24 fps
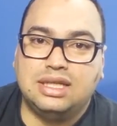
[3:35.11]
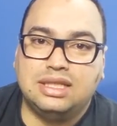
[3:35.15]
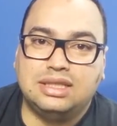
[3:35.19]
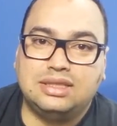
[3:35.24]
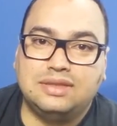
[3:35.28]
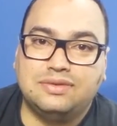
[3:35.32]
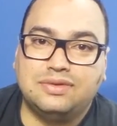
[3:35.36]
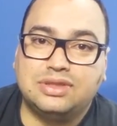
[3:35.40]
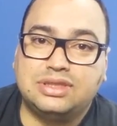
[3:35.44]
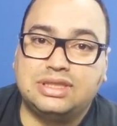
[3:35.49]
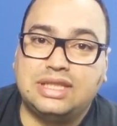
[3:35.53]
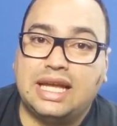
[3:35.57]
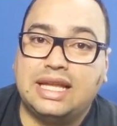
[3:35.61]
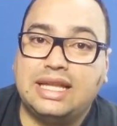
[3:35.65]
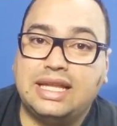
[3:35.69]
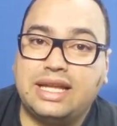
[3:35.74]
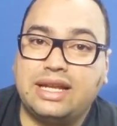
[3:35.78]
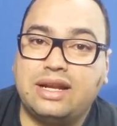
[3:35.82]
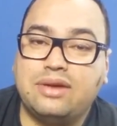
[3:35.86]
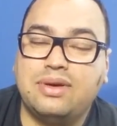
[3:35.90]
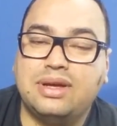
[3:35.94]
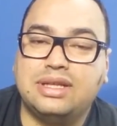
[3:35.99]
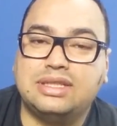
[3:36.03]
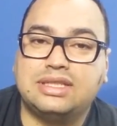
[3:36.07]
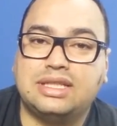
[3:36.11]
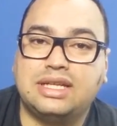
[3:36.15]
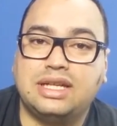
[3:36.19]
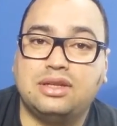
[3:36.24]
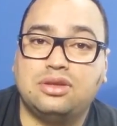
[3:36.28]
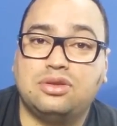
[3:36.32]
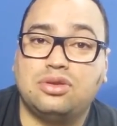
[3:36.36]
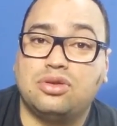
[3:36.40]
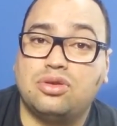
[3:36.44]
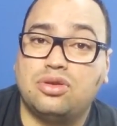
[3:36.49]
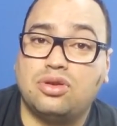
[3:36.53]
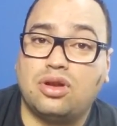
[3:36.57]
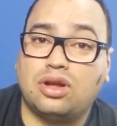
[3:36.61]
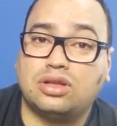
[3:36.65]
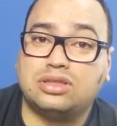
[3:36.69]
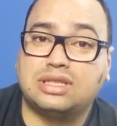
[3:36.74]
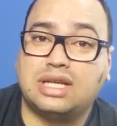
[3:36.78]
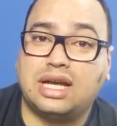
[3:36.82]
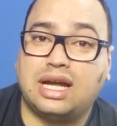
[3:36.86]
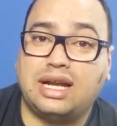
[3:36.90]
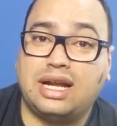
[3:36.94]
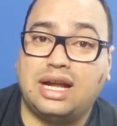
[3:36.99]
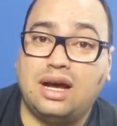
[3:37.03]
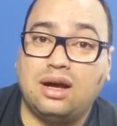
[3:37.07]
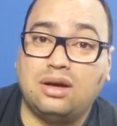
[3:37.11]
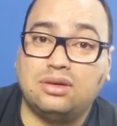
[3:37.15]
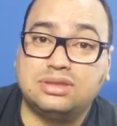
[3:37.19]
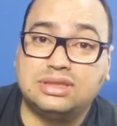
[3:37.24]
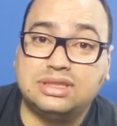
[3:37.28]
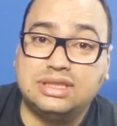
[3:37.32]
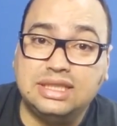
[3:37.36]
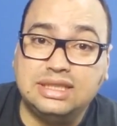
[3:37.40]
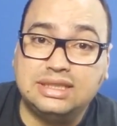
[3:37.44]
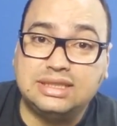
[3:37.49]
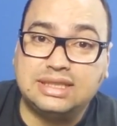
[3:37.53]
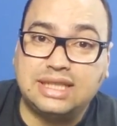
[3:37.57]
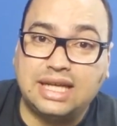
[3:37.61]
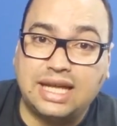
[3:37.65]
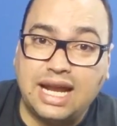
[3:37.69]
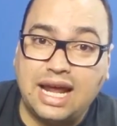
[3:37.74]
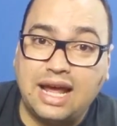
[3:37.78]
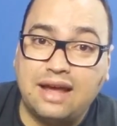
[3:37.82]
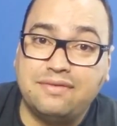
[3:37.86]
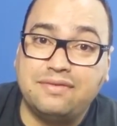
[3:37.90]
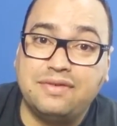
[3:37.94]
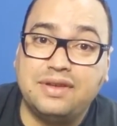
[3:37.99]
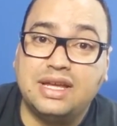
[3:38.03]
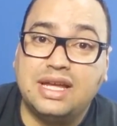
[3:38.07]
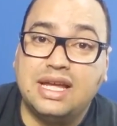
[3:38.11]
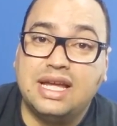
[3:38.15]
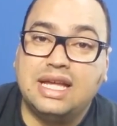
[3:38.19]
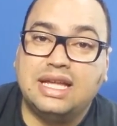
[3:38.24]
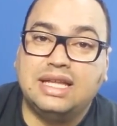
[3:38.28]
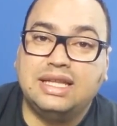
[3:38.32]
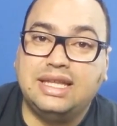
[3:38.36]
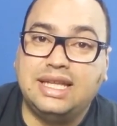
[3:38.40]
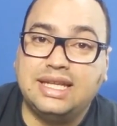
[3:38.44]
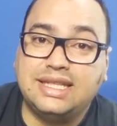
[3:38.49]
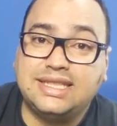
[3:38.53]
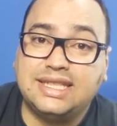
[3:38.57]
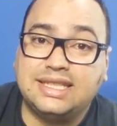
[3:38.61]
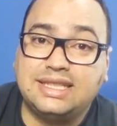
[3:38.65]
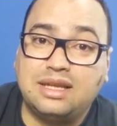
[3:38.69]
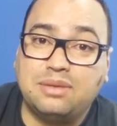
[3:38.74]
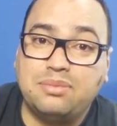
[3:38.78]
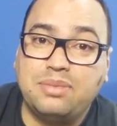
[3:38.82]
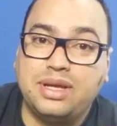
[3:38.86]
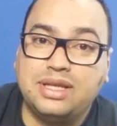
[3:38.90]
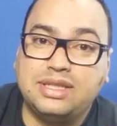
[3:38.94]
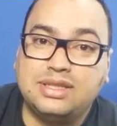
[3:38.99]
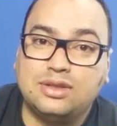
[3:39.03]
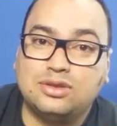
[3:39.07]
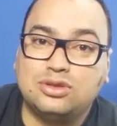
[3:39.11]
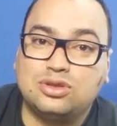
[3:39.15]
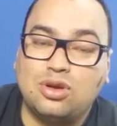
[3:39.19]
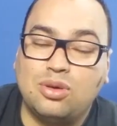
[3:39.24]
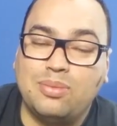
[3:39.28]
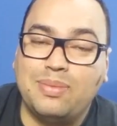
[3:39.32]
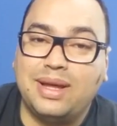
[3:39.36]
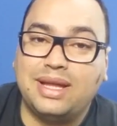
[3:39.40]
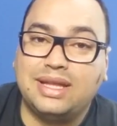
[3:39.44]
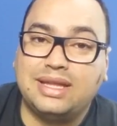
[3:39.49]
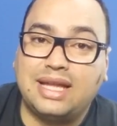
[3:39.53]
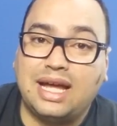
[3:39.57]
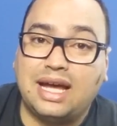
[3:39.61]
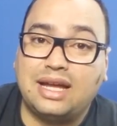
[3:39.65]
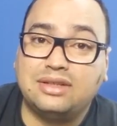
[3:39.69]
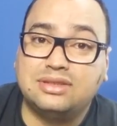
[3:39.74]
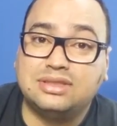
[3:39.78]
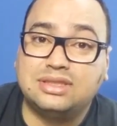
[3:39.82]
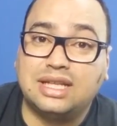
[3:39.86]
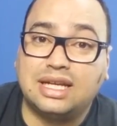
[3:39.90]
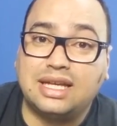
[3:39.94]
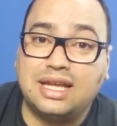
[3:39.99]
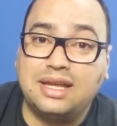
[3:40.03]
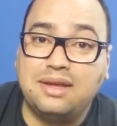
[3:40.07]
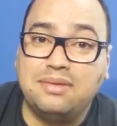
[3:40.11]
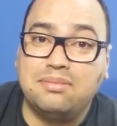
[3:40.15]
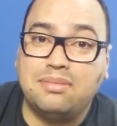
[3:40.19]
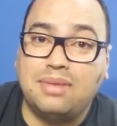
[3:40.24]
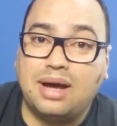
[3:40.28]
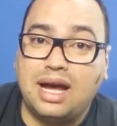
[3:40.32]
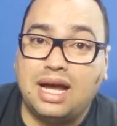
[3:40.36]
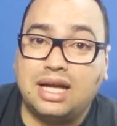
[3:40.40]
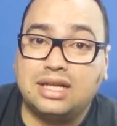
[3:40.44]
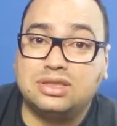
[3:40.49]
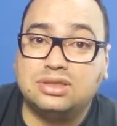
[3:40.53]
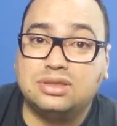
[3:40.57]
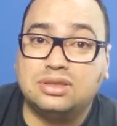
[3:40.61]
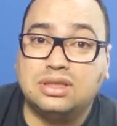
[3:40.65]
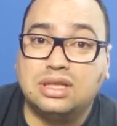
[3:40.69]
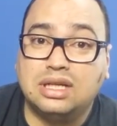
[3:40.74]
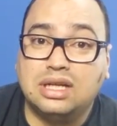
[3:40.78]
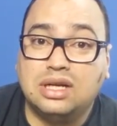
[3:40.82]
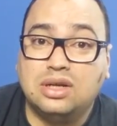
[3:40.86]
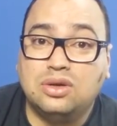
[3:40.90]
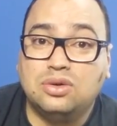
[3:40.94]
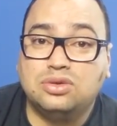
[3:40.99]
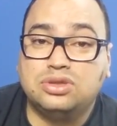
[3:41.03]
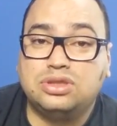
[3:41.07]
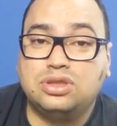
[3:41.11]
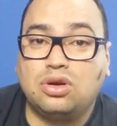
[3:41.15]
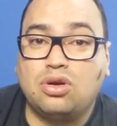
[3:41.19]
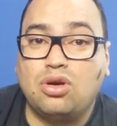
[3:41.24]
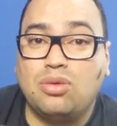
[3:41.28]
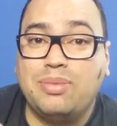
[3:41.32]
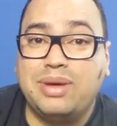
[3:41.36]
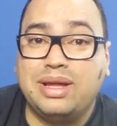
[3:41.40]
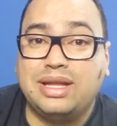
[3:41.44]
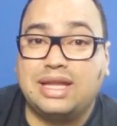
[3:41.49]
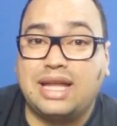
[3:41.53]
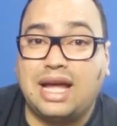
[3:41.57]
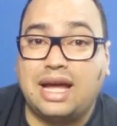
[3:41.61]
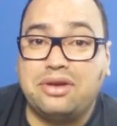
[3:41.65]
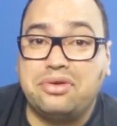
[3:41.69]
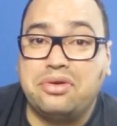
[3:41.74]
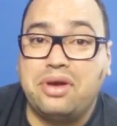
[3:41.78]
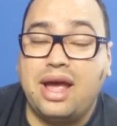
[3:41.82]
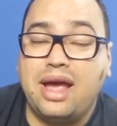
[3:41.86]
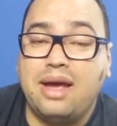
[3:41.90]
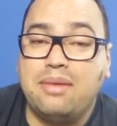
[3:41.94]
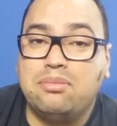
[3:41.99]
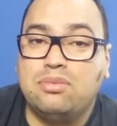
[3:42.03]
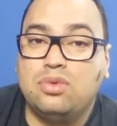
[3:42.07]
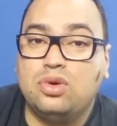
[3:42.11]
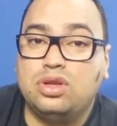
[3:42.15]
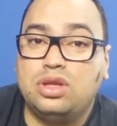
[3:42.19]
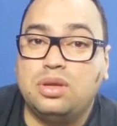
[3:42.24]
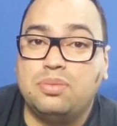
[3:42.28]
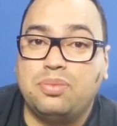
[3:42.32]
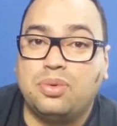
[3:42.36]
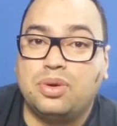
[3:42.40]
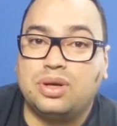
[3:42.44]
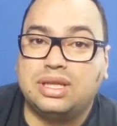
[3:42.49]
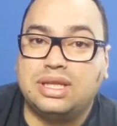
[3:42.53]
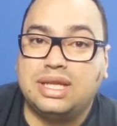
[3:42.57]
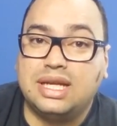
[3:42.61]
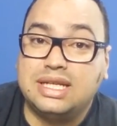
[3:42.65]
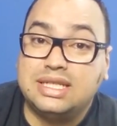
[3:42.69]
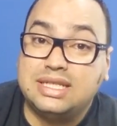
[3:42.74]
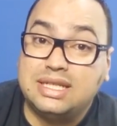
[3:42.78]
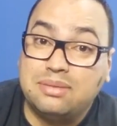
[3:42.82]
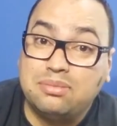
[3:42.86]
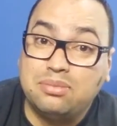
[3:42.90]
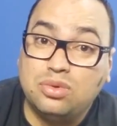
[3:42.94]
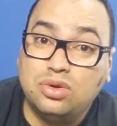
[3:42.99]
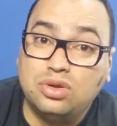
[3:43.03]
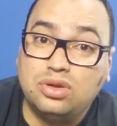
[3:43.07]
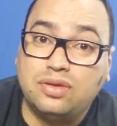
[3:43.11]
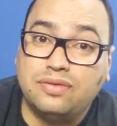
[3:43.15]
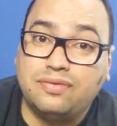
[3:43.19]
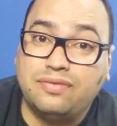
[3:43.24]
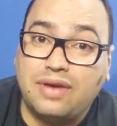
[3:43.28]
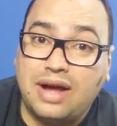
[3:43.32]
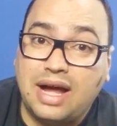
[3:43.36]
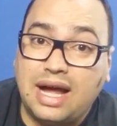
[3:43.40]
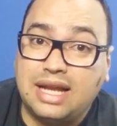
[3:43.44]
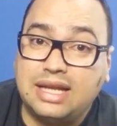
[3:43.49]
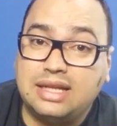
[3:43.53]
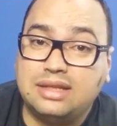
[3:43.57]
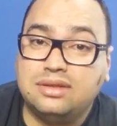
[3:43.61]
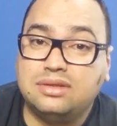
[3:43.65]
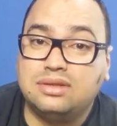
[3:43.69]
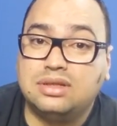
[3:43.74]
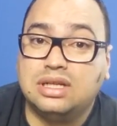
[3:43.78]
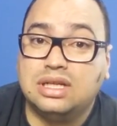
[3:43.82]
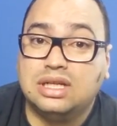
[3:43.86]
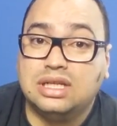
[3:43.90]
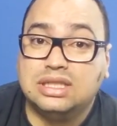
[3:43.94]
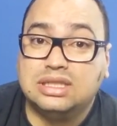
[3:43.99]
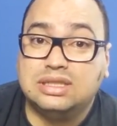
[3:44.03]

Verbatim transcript: E se você ainda não é inscrito no nosso canal, se inscreve, deixa também seus comentários aqui embaixo o seu comentário é muito importante, é muito válido.